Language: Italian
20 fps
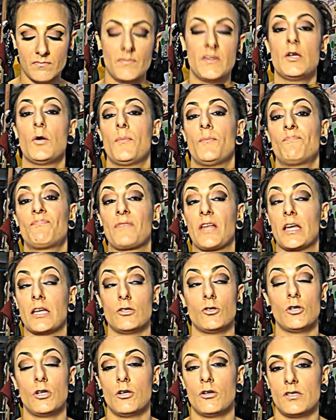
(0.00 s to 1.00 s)
io
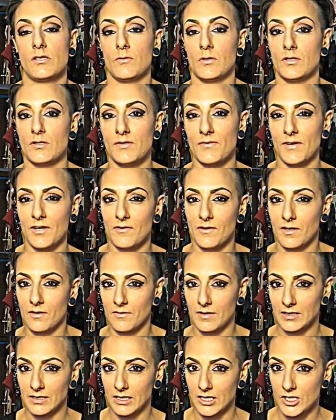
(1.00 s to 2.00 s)
credo che le cose quando si fanno vanno
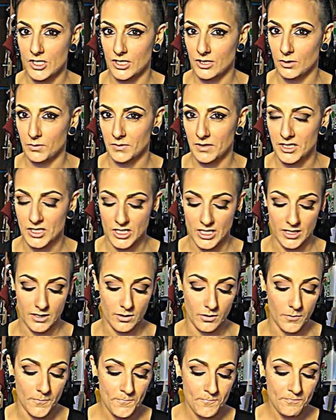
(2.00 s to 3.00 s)
fatte al
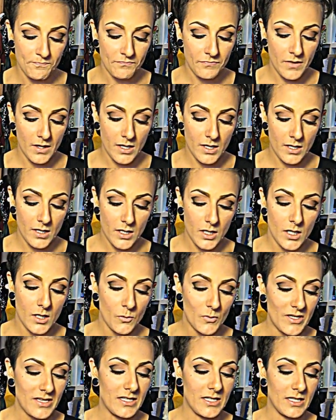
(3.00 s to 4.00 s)
100%.
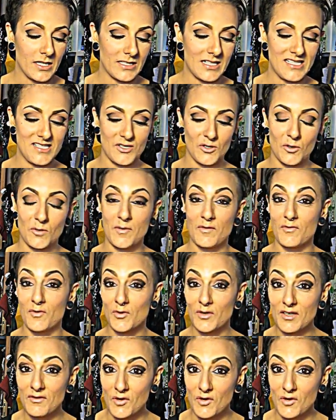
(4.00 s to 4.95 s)
Quindi adesso mi è venuta